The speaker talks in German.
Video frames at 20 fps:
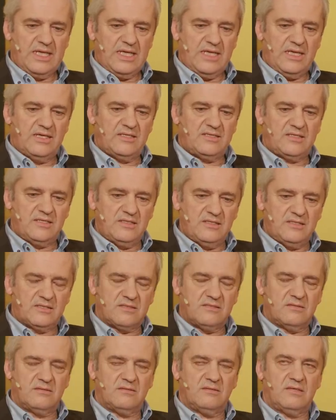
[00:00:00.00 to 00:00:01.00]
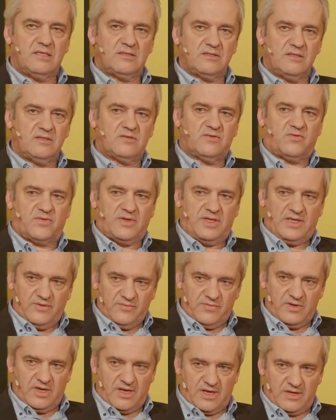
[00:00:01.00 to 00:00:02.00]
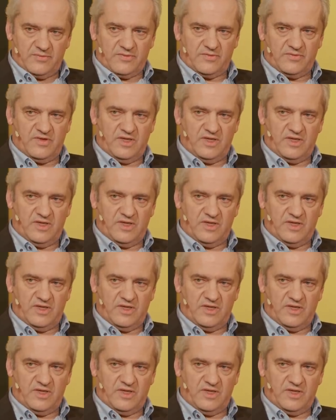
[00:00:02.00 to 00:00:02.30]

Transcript: Es ist es ist frevelhaft,